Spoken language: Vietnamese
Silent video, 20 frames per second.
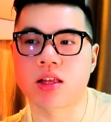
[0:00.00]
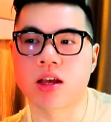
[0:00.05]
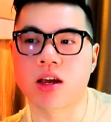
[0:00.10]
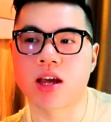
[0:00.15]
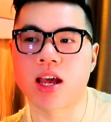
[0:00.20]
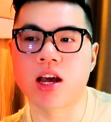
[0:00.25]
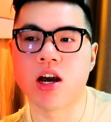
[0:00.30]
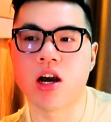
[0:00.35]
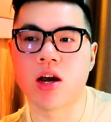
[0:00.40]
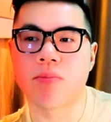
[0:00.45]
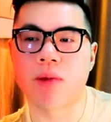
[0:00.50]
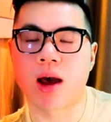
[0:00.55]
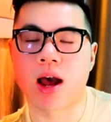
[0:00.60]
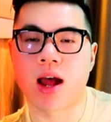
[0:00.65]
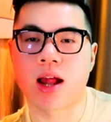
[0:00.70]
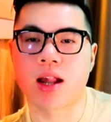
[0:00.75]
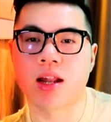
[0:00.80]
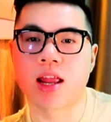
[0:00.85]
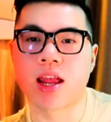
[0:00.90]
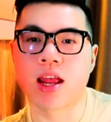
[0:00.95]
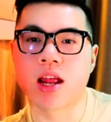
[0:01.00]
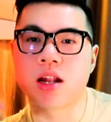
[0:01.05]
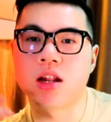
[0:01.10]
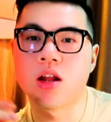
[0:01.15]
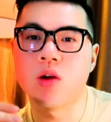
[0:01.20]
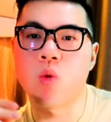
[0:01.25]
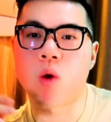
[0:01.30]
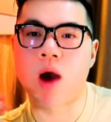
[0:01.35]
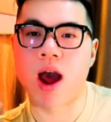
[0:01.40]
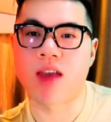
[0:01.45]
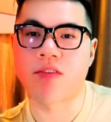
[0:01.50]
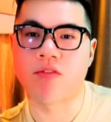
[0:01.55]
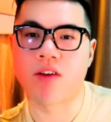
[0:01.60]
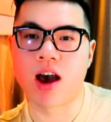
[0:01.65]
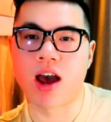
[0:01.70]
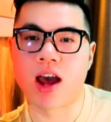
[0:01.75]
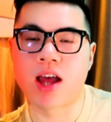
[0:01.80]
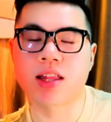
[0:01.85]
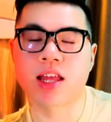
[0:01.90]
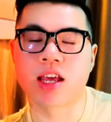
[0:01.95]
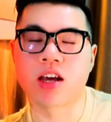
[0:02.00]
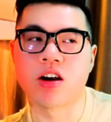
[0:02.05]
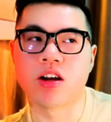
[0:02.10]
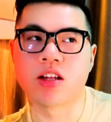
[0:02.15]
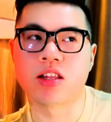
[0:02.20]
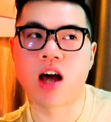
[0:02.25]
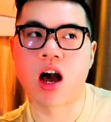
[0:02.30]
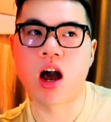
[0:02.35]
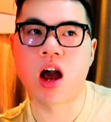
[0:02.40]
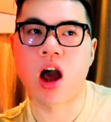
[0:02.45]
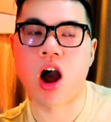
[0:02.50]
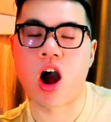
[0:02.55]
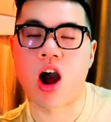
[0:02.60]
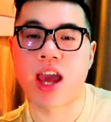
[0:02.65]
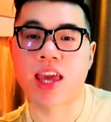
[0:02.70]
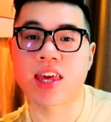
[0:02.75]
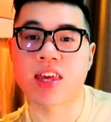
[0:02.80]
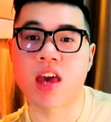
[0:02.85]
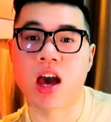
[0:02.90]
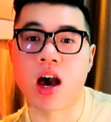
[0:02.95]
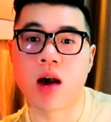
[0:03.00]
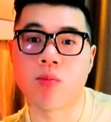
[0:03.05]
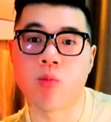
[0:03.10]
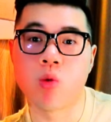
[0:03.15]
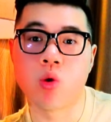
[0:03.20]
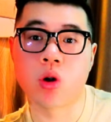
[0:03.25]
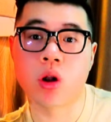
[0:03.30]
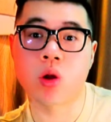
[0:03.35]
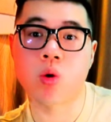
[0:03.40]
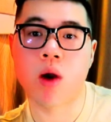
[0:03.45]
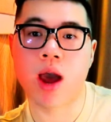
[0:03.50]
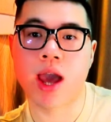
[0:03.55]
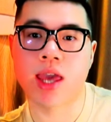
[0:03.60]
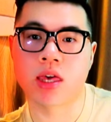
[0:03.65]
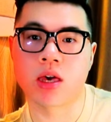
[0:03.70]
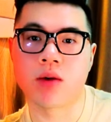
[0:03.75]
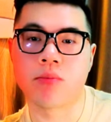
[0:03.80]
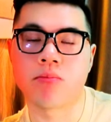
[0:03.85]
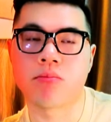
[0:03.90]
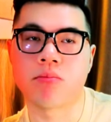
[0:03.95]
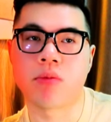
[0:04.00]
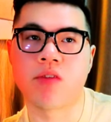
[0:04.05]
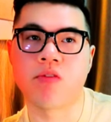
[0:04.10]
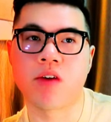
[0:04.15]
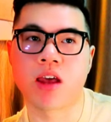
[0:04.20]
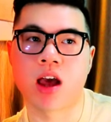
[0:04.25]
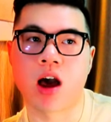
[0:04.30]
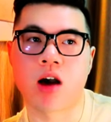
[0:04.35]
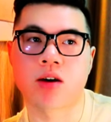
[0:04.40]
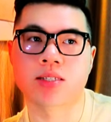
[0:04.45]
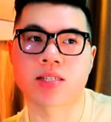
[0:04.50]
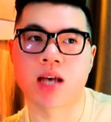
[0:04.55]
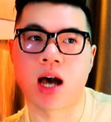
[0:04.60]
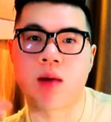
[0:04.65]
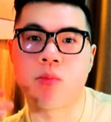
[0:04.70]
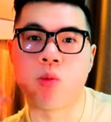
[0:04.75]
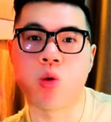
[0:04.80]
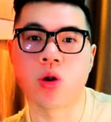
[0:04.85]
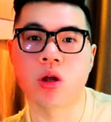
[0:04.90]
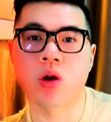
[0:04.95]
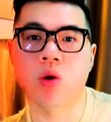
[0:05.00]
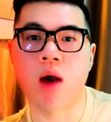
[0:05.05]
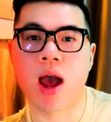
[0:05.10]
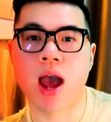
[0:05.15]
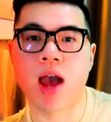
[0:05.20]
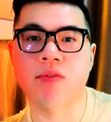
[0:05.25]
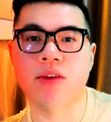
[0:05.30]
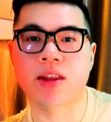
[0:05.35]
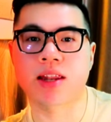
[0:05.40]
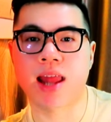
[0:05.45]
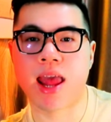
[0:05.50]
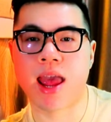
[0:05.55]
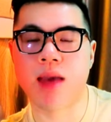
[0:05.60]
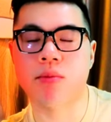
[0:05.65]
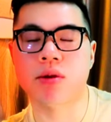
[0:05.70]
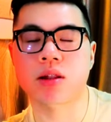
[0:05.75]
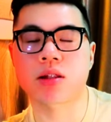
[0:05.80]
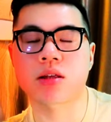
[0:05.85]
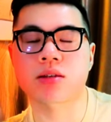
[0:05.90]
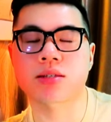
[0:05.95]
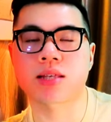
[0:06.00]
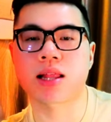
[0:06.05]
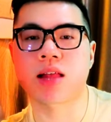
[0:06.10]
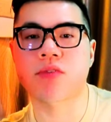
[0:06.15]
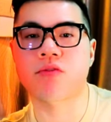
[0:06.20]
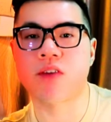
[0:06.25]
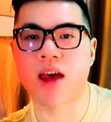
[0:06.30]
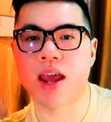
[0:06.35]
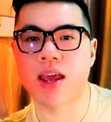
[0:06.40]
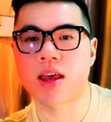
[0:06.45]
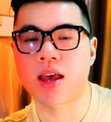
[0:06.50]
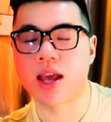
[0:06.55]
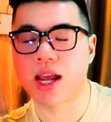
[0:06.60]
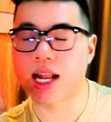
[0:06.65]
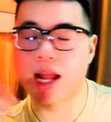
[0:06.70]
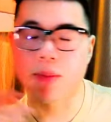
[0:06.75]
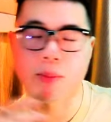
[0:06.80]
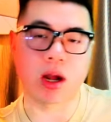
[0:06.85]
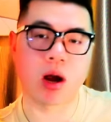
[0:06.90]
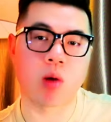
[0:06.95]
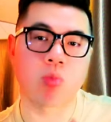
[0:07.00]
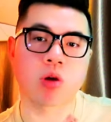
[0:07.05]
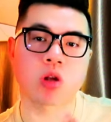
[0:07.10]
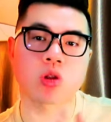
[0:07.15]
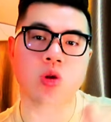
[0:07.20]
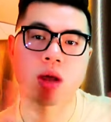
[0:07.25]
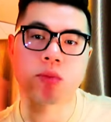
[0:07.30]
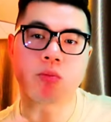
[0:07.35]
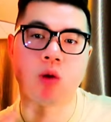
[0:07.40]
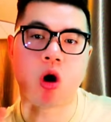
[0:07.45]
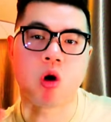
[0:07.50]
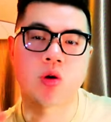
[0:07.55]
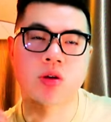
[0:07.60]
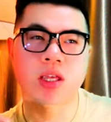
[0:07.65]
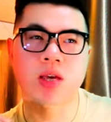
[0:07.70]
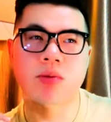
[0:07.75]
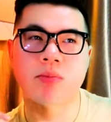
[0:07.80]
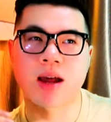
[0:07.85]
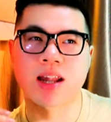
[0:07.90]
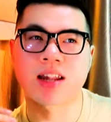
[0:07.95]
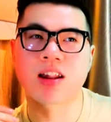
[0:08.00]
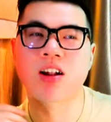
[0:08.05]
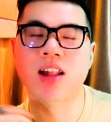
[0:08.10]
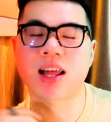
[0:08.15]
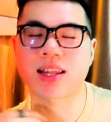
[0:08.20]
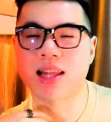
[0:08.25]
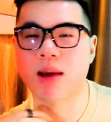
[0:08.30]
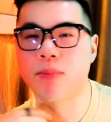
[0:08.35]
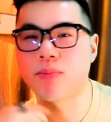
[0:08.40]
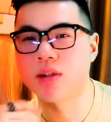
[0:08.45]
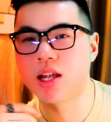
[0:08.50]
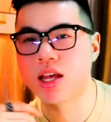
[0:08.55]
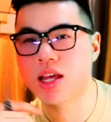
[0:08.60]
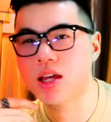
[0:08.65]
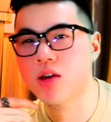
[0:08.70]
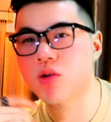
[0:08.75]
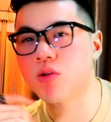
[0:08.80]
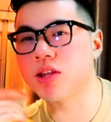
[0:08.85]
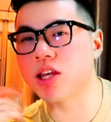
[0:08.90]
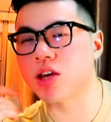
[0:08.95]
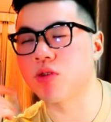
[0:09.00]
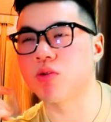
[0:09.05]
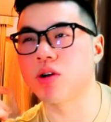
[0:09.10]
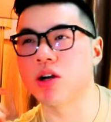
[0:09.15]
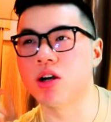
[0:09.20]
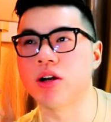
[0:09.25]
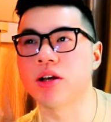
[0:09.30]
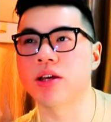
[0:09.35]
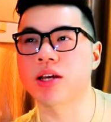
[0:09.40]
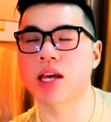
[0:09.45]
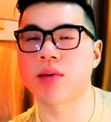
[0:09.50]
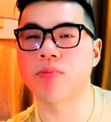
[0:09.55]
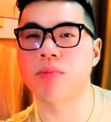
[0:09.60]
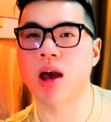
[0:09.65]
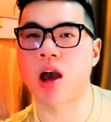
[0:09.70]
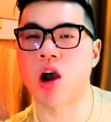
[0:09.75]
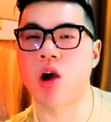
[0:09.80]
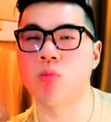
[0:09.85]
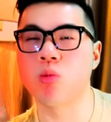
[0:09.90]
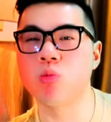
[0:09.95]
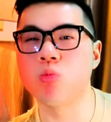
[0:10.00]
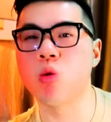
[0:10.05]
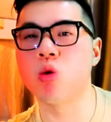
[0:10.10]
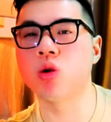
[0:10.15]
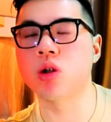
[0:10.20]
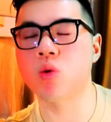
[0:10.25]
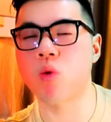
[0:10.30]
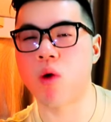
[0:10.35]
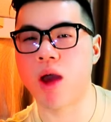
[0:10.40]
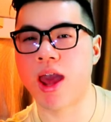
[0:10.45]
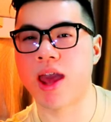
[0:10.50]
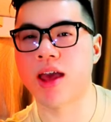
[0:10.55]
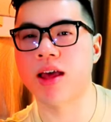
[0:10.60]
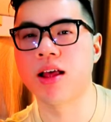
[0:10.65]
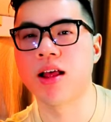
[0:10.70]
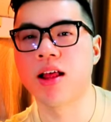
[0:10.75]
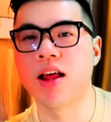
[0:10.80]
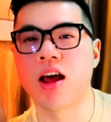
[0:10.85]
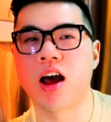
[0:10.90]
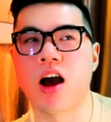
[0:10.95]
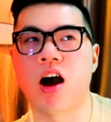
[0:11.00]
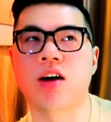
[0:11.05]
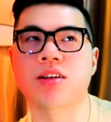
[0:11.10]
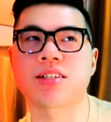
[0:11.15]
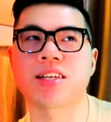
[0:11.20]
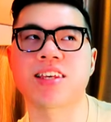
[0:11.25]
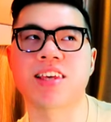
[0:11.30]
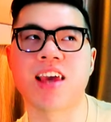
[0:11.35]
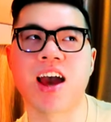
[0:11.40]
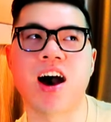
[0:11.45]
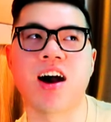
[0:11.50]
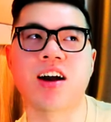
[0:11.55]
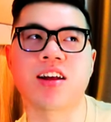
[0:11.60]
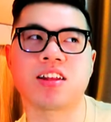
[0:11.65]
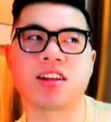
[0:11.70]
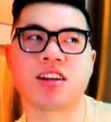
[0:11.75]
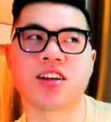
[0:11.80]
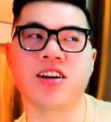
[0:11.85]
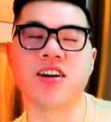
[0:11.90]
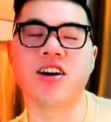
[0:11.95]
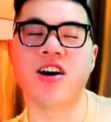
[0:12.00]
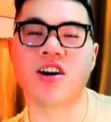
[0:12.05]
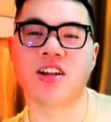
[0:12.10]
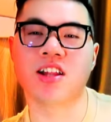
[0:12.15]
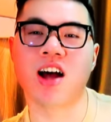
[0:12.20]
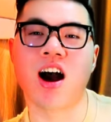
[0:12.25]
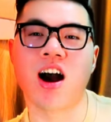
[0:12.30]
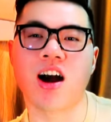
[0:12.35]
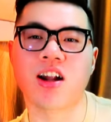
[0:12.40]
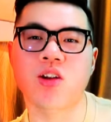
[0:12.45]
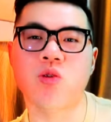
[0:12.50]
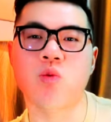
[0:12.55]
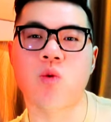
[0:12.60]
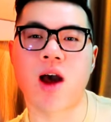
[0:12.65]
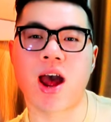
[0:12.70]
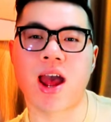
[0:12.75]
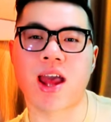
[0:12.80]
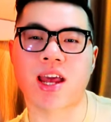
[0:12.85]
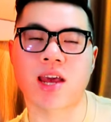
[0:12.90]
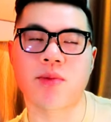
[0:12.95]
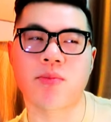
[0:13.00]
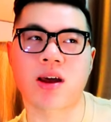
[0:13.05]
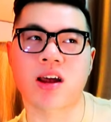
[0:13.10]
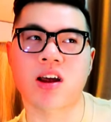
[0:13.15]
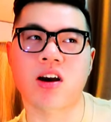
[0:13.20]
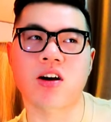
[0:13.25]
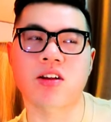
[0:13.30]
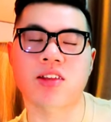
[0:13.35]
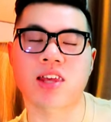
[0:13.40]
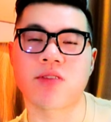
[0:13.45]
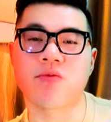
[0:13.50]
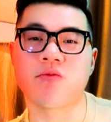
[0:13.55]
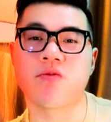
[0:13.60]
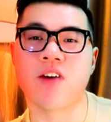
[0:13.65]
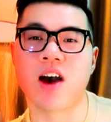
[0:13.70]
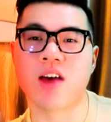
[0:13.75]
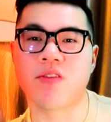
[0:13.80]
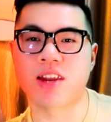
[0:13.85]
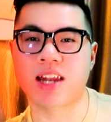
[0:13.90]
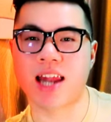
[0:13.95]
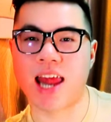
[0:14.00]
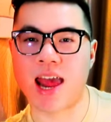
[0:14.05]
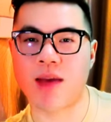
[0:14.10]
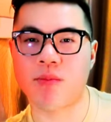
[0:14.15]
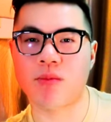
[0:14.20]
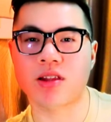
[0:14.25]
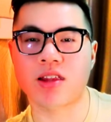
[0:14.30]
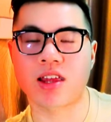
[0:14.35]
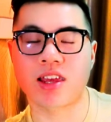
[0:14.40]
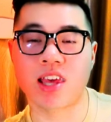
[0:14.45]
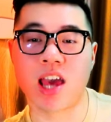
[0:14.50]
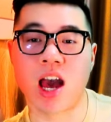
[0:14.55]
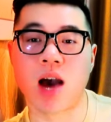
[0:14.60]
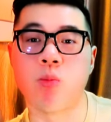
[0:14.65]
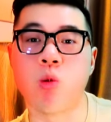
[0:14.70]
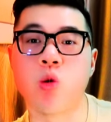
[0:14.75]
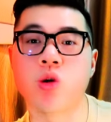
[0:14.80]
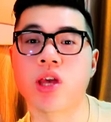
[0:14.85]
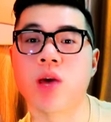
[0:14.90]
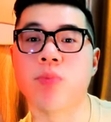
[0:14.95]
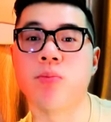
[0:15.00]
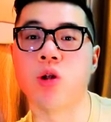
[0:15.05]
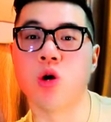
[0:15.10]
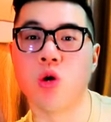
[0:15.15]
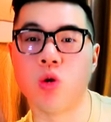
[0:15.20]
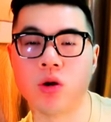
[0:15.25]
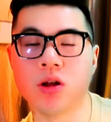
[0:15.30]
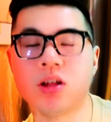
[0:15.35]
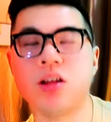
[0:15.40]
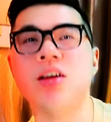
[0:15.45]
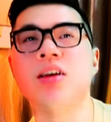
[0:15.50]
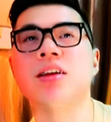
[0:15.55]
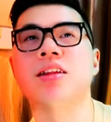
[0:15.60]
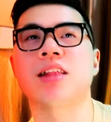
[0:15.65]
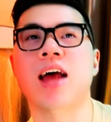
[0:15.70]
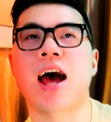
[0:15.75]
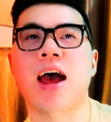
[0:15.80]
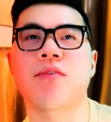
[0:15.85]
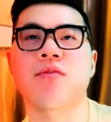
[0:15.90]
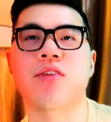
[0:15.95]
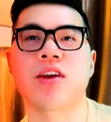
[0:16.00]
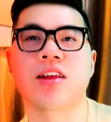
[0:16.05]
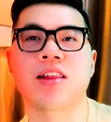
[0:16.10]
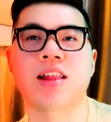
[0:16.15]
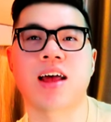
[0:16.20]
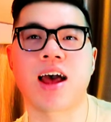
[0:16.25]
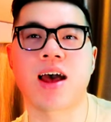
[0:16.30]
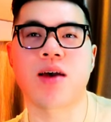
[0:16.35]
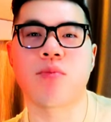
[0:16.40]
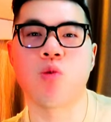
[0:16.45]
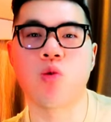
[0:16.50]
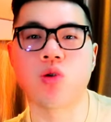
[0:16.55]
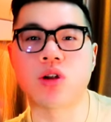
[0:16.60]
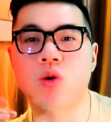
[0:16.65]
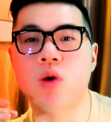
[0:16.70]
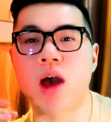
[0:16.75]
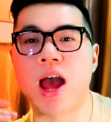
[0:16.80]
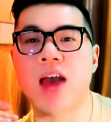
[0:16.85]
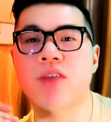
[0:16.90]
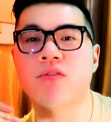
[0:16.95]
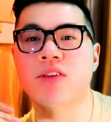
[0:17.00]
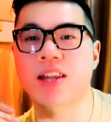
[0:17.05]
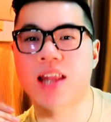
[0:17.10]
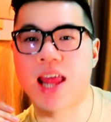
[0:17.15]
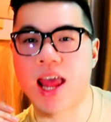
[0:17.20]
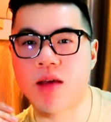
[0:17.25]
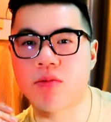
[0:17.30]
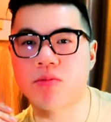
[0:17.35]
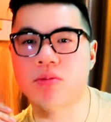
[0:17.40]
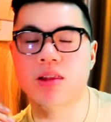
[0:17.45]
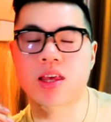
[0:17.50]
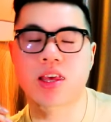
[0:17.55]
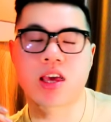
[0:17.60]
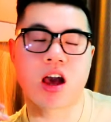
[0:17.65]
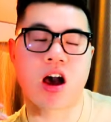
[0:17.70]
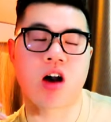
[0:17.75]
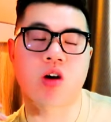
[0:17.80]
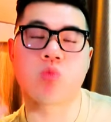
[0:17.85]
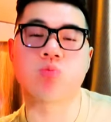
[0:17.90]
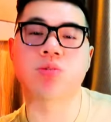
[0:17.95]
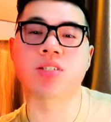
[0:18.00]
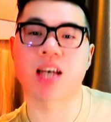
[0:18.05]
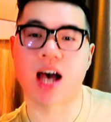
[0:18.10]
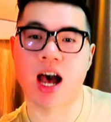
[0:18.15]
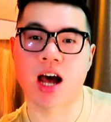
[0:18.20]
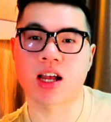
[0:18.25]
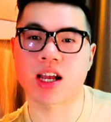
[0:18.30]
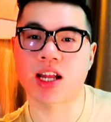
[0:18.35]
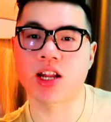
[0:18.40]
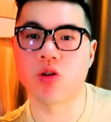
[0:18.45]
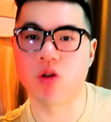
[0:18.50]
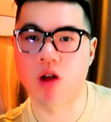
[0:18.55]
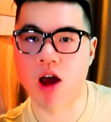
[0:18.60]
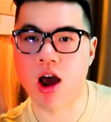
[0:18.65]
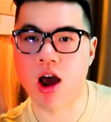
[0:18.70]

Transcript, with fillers: những cái người mà đi nước ngoài về thì người thân họ hay nhờ mua nước hoa dùm bởi vì họ sợ mua nước hoa ở Việt Nam nó sẽ là phát cái này mình không nói toàn bộ nhưng mà đó là tâm lý của nhiều người khi mà họ muốn mua nước hoa họ sẽ nhờ những người thân ở nước ngoài khi mà có dịp về Việt Nam thì nhờ mua dùm luôn thay vì là mua nước hoa ở Việt Nam tại vì họ cũng sợ cái điều